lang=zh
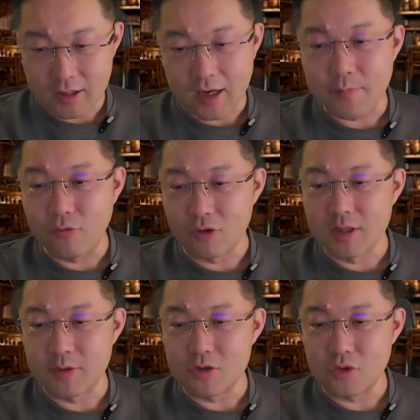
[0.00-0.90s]
大概补
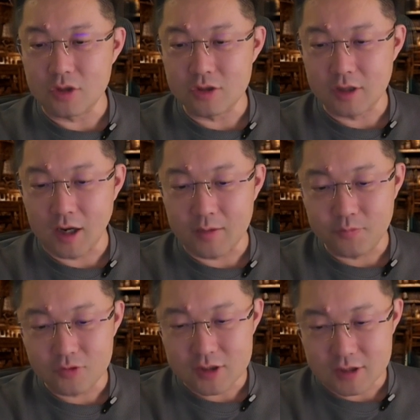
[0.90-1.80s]
了这么一句，你
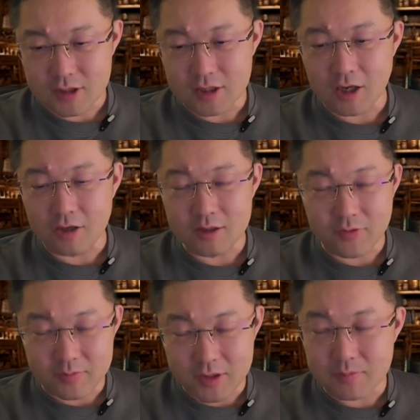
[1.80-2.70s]
要不仔细挑，你
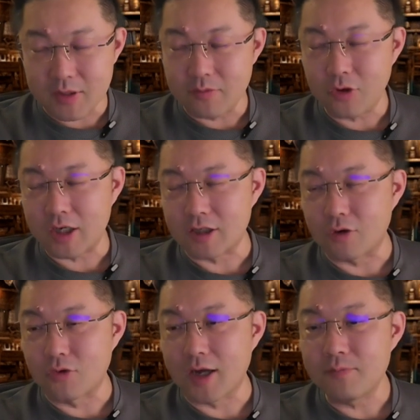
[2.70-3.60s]
未必能把这句话
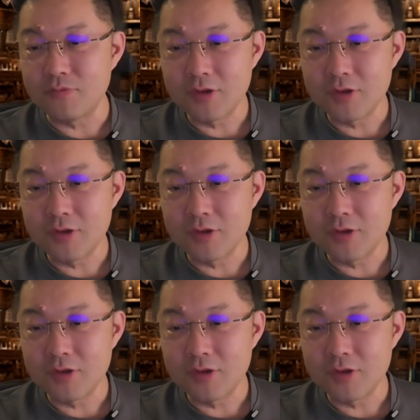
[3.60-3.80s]
找出来。